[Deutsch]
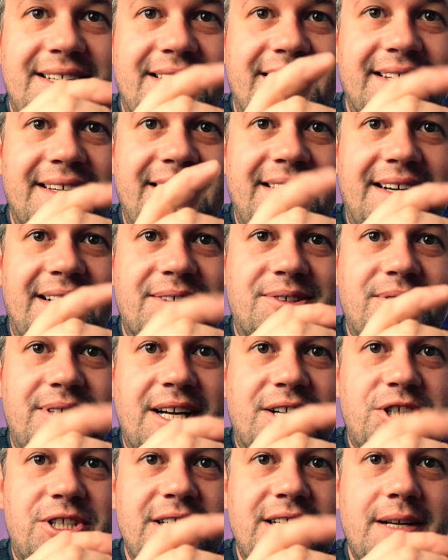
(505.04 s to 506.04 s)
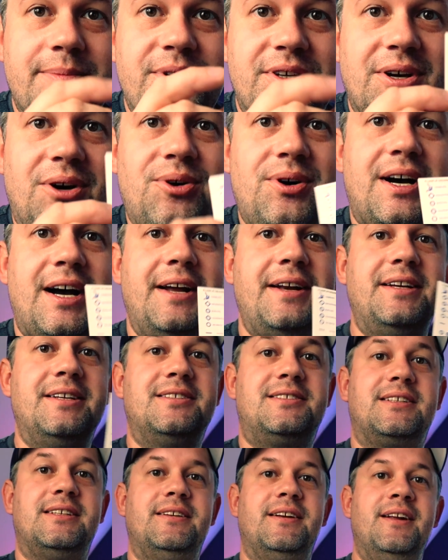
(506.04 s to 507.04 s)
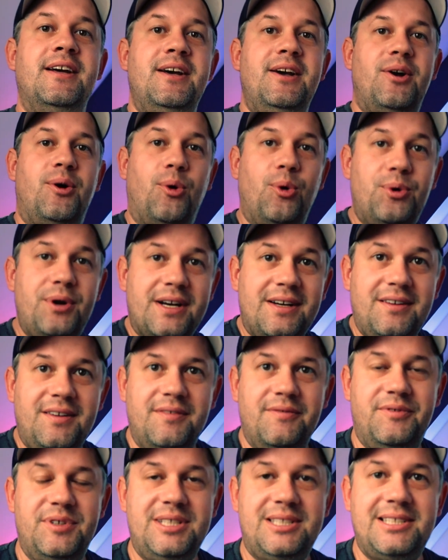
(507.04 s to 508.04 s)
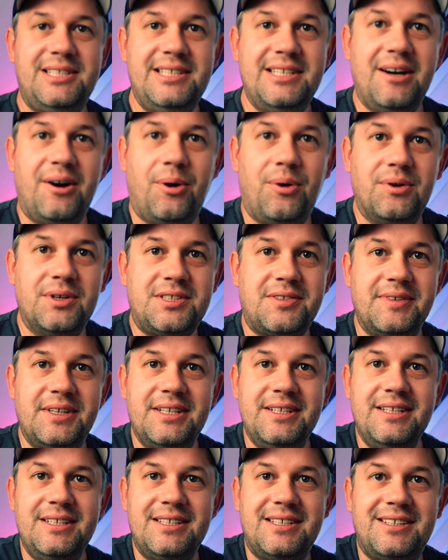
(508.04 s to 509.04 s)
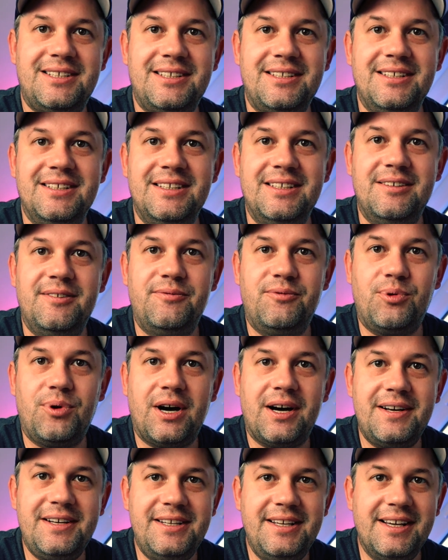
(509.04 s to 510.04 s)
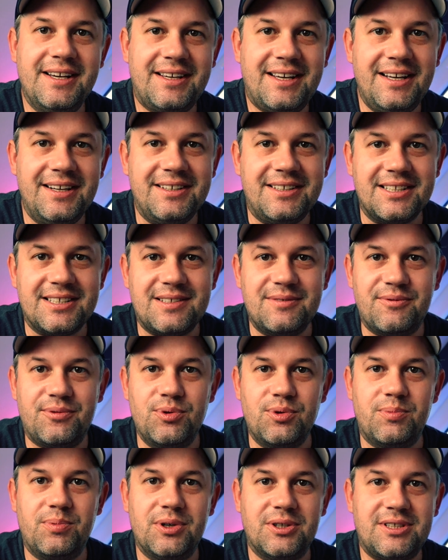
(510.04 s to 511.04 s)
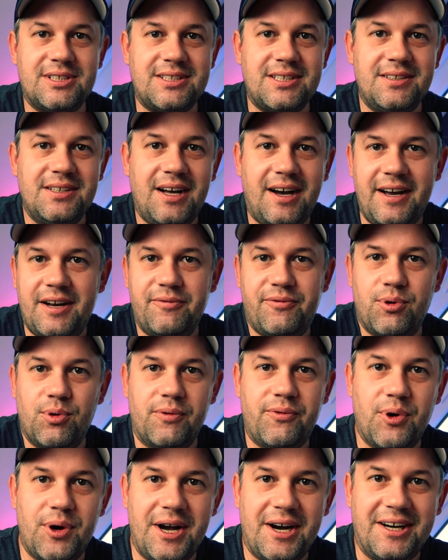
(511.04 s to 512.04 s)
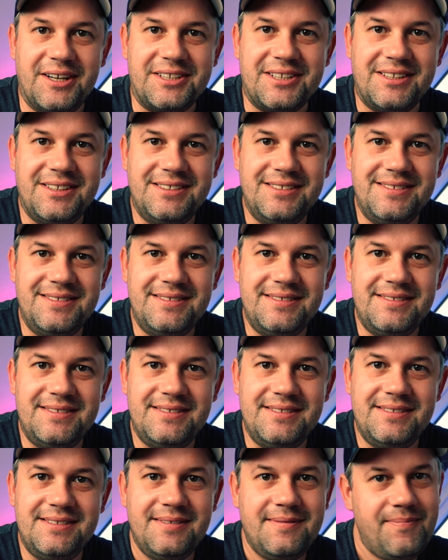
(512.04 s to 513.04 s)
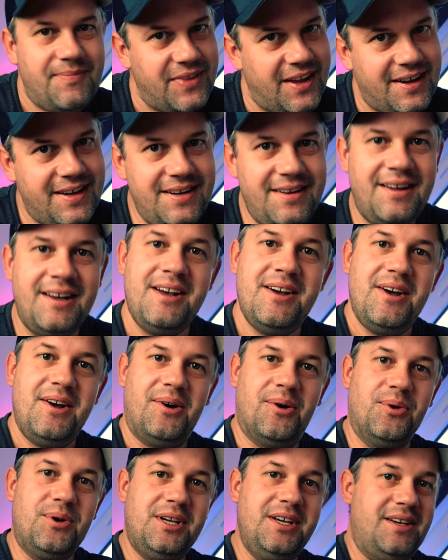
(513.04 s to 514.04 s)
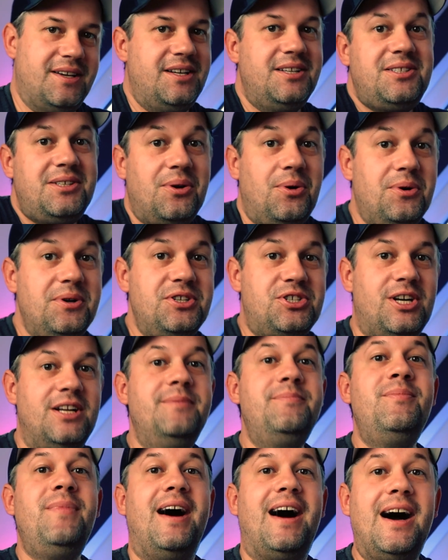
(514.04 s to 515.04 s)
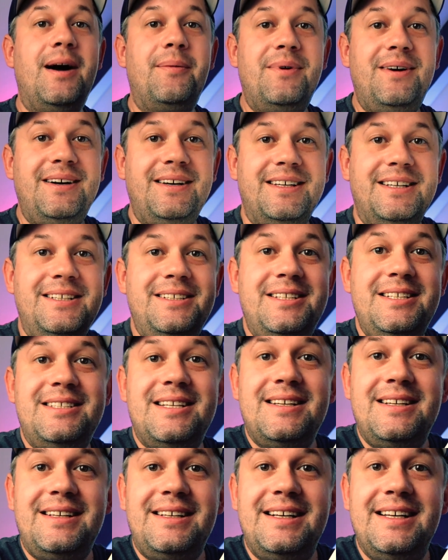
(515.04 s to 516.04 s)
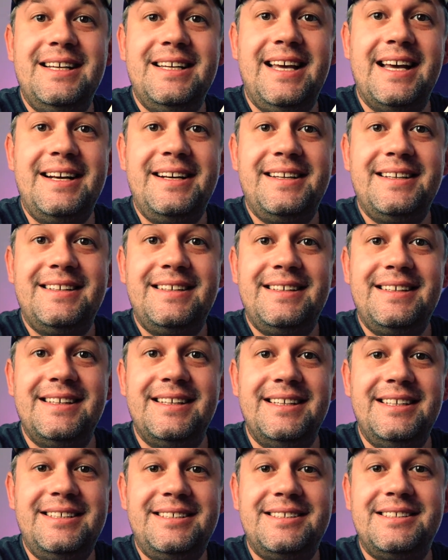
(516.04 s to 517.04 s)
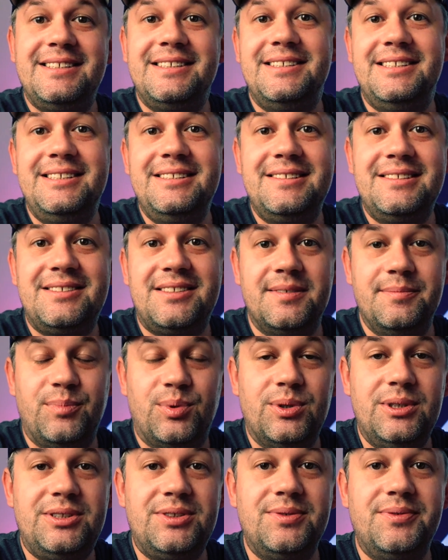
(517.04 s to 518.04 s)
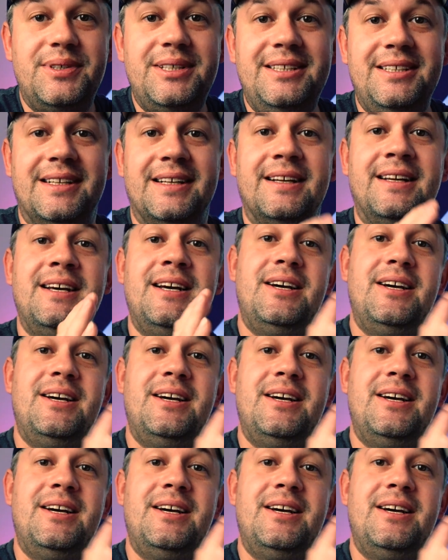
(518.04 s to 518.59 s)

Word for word: Ne? Also da steht nämlich auch einiges drin. Oder wisst ihr auswendig, äh, woran ihr erkennt, dass ein Flugplatz ein Funkfeuer hat? Nein? Okay, ist ja auch nicht schlimm, aber in dieser Legende ist dieses Symbol zu finden.